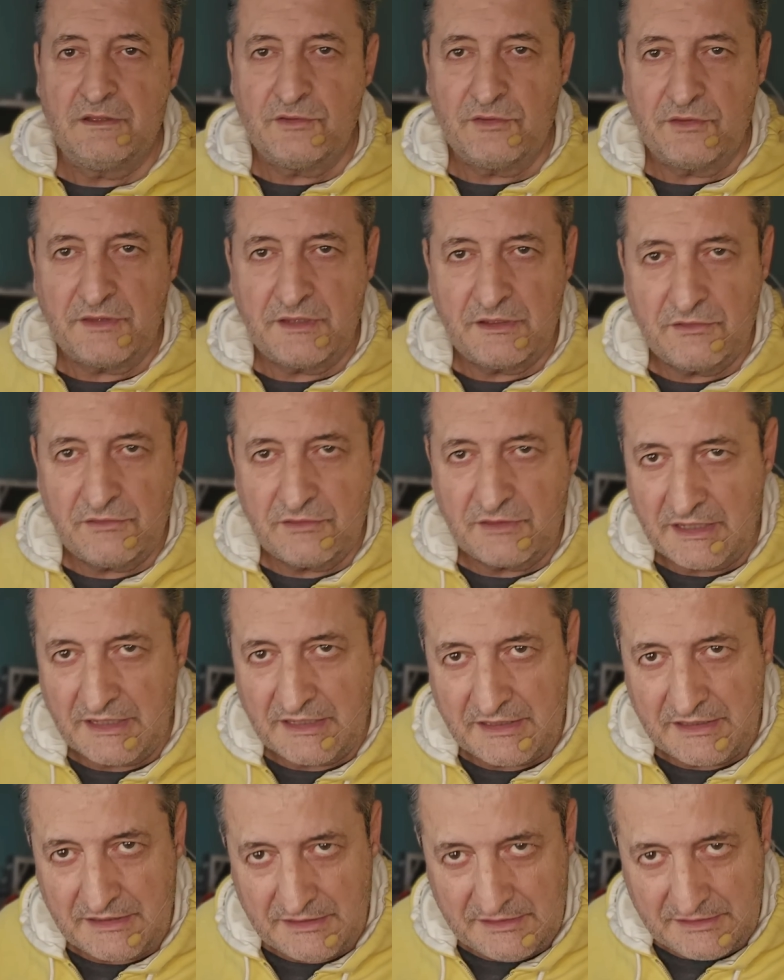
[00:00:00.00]
No digo que
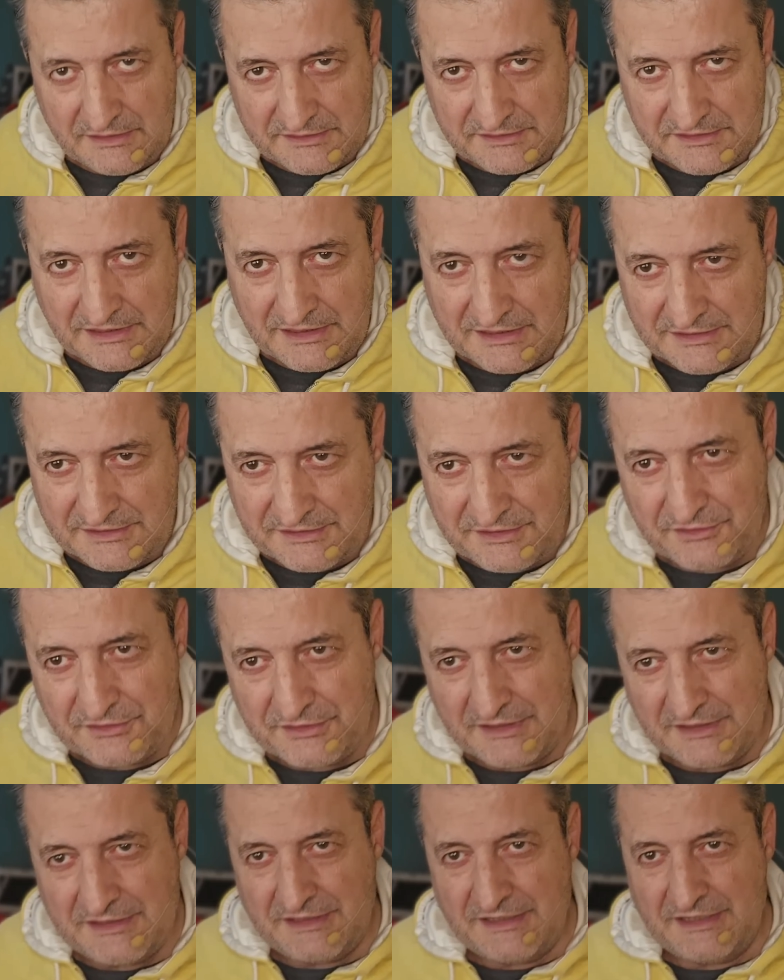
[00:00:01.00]
hay
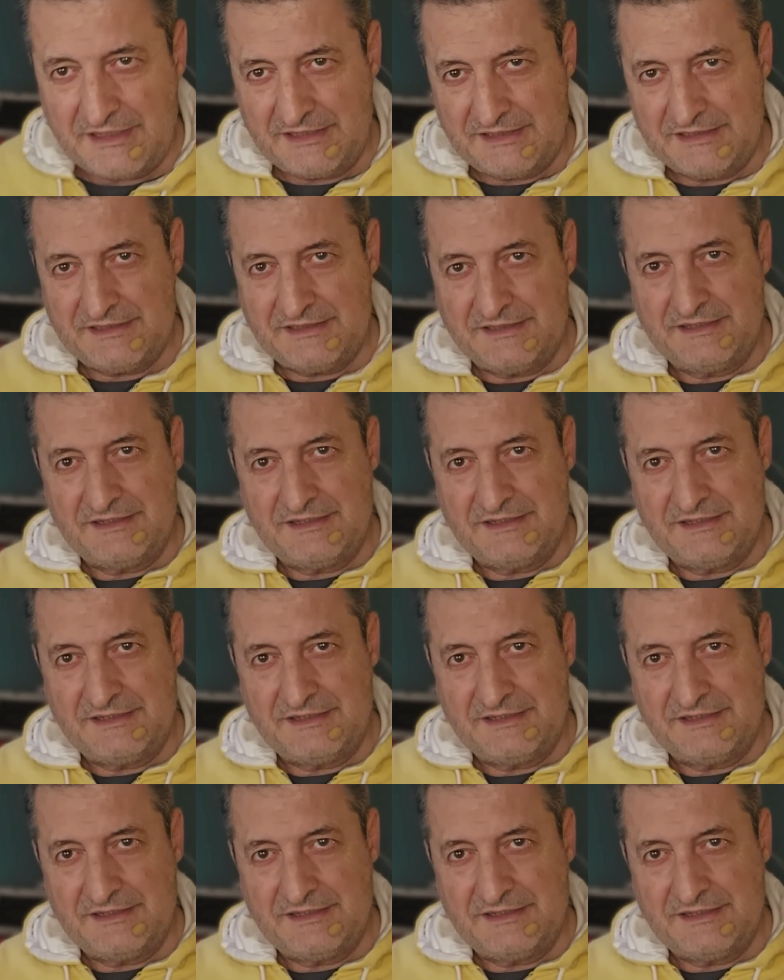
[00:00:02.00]
relaciones que,